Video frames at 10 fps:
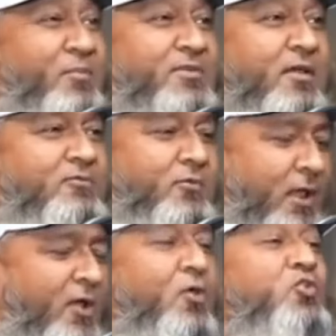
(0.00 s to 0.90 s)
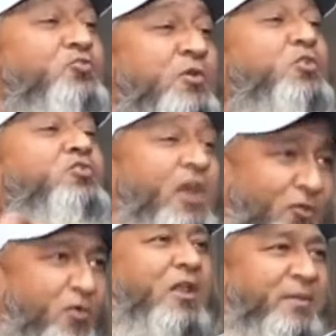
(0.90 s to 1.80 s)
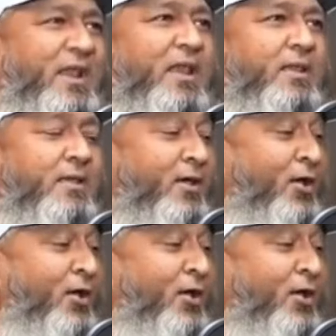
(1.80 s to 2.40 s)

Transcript: पचास तोला उसमें दो चार लोकल भी डाल ली